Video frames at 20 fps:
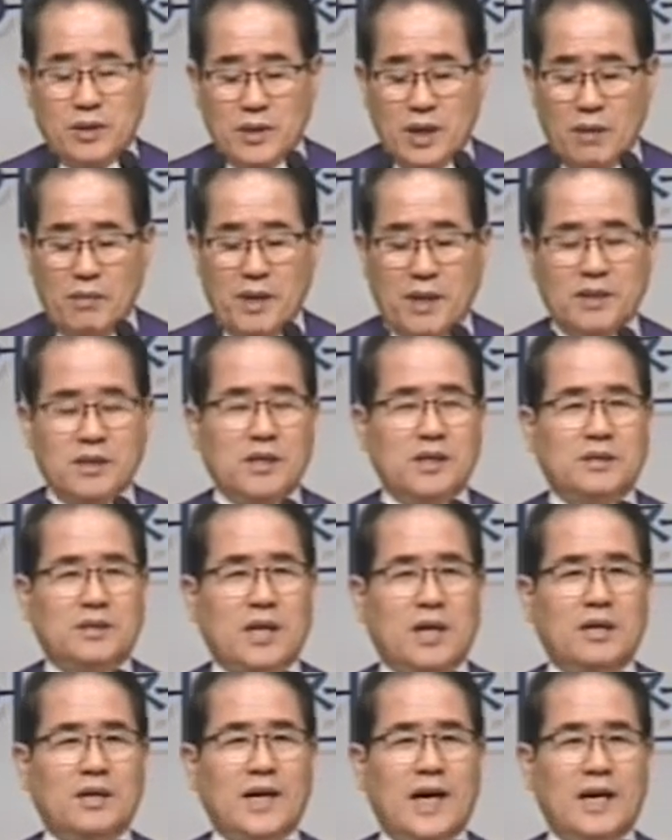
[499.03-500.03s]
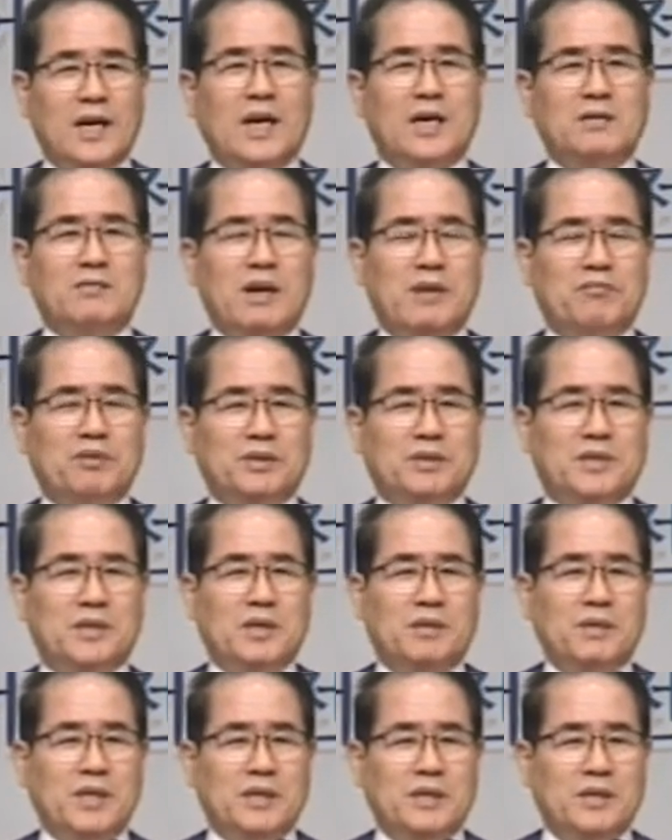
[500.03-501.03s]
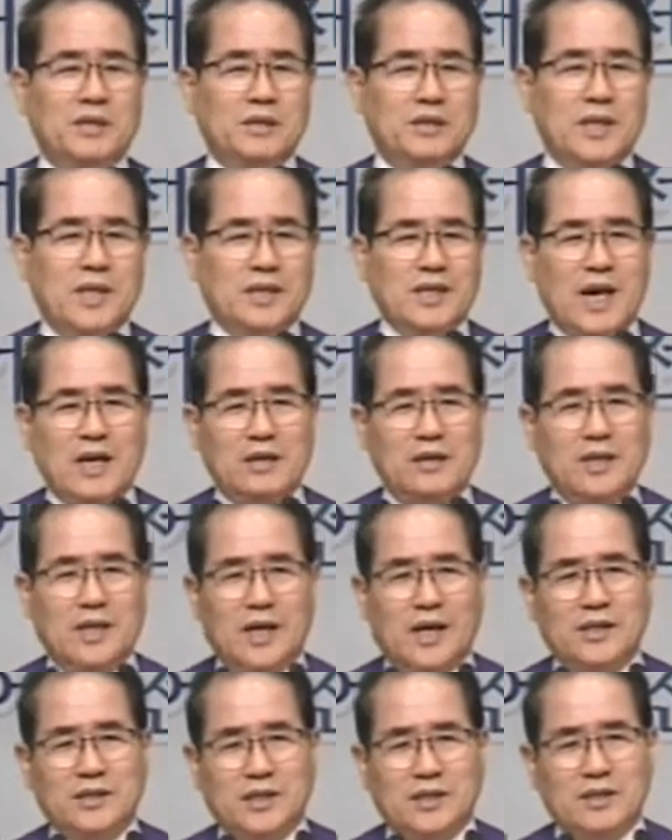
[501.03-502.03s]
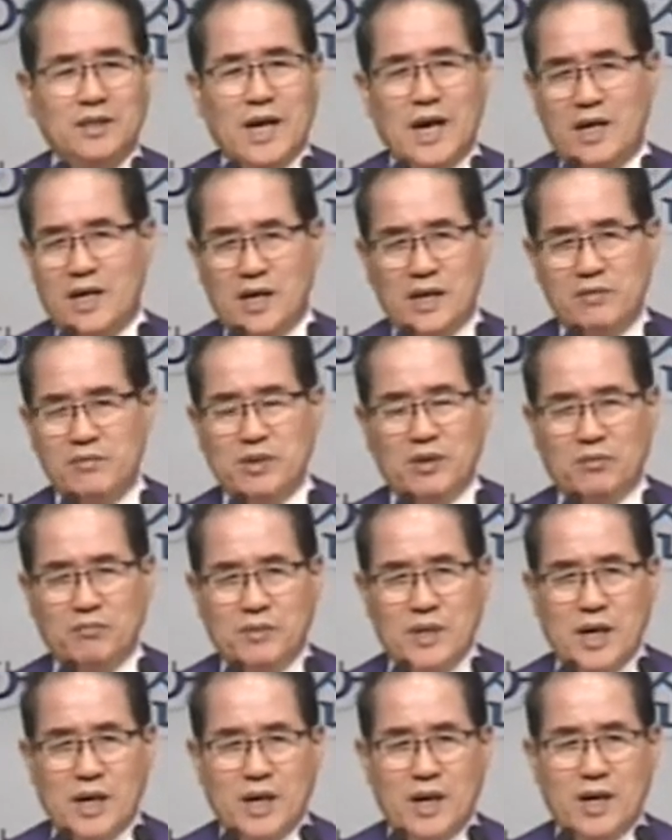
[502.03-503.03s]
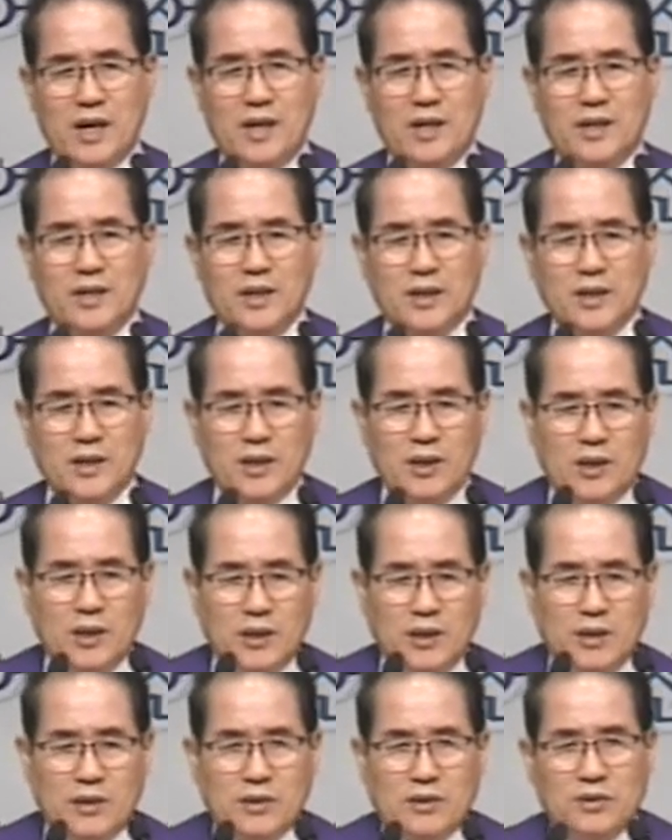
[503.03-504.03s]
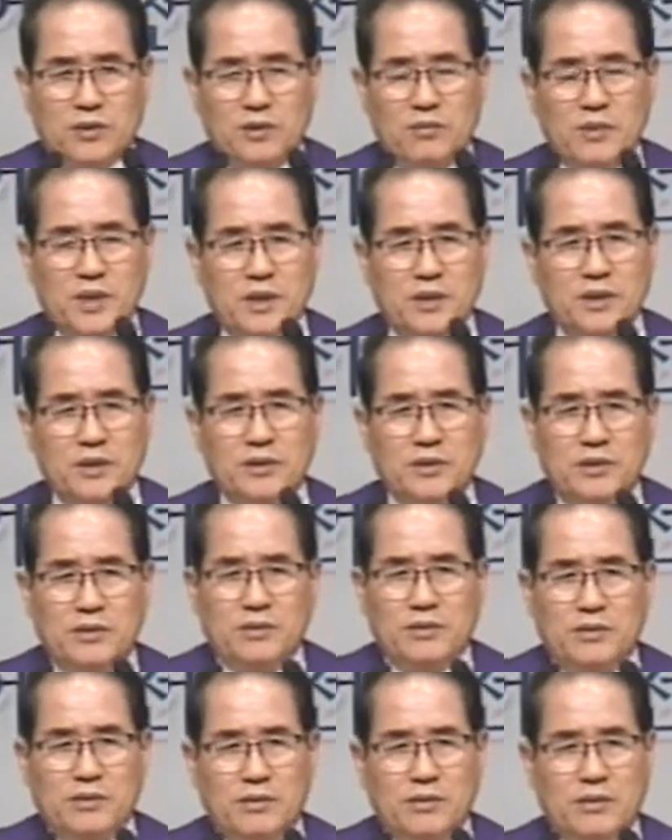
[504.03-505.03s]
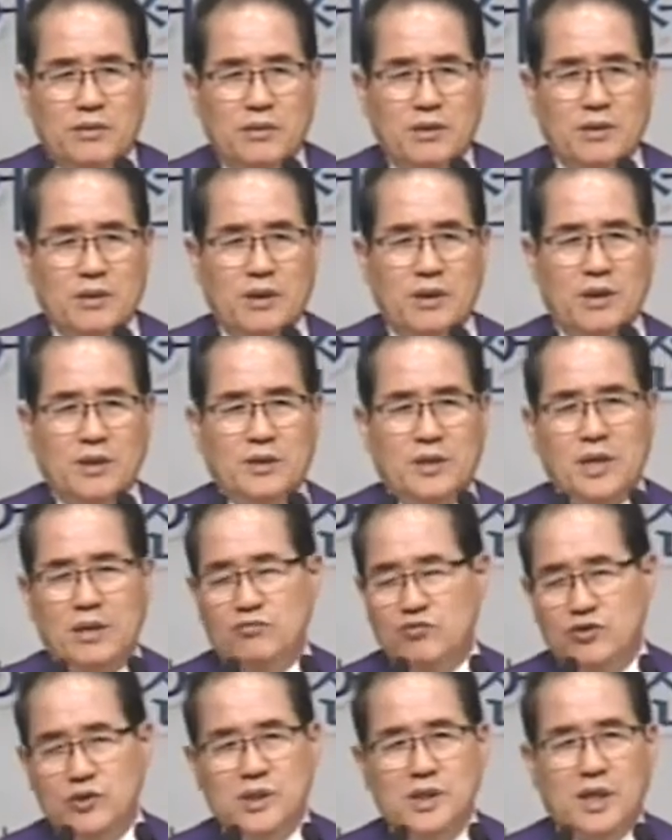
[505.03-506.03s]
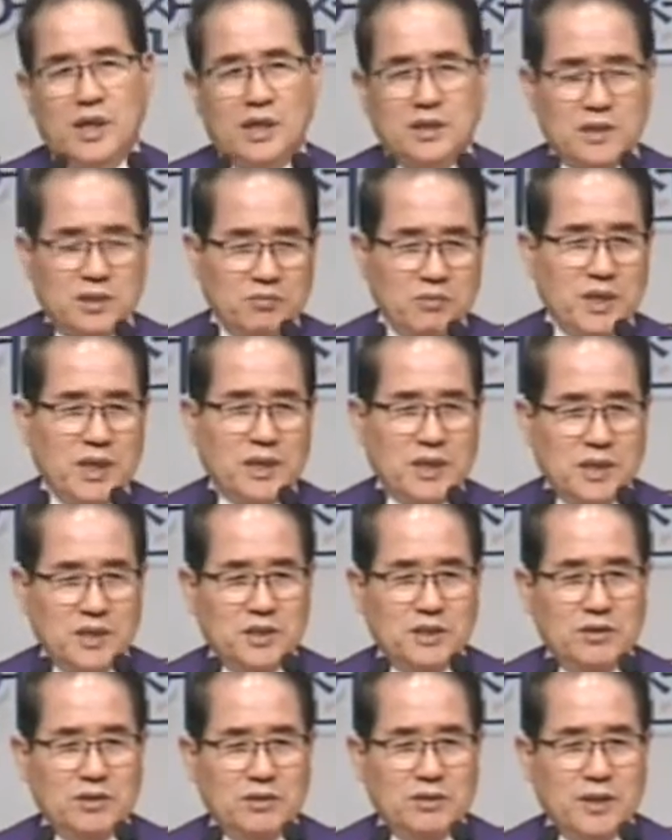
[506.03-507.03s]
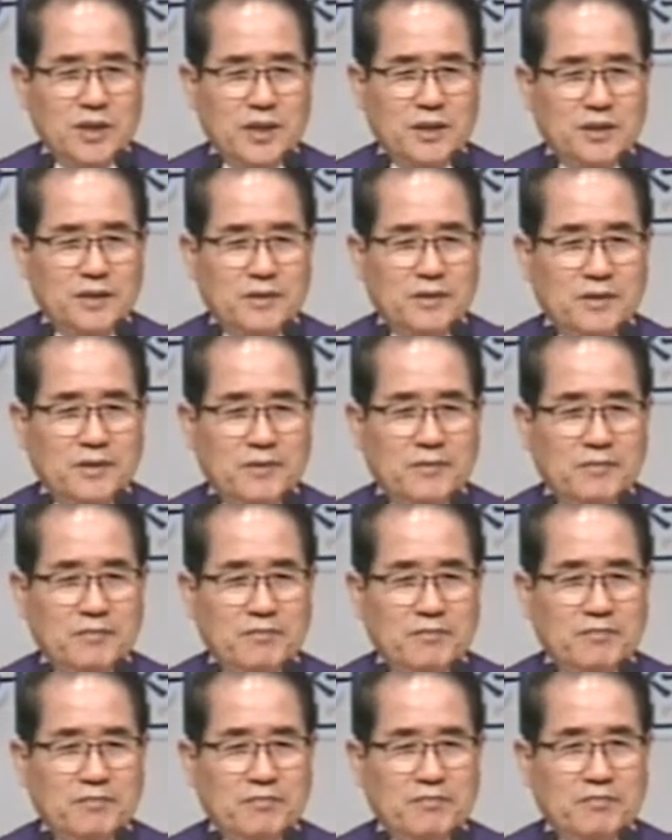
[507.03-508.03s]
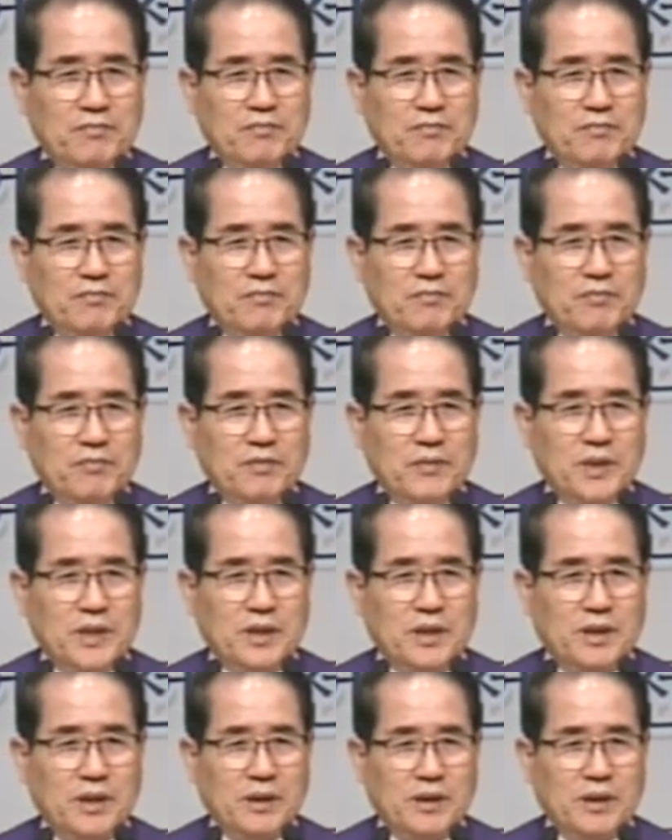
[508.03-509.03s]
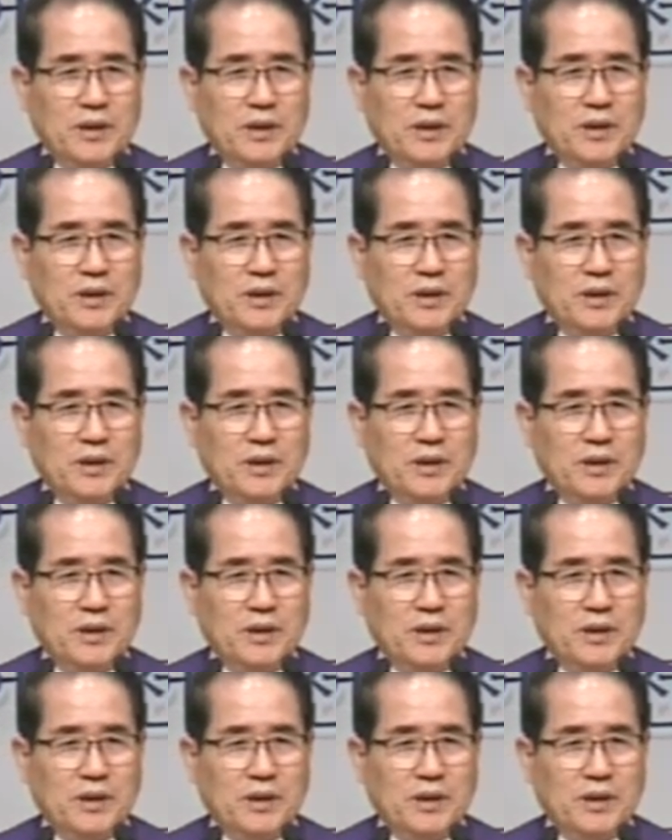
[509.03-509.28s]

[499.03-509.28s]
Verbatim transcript: 예배 드릴 때는 하나님 앞에서 예배 드리는데 다른 데 가서는 하나님이 없다. 그러면 아, 이게 문제가 심각해지는 거예요. 네.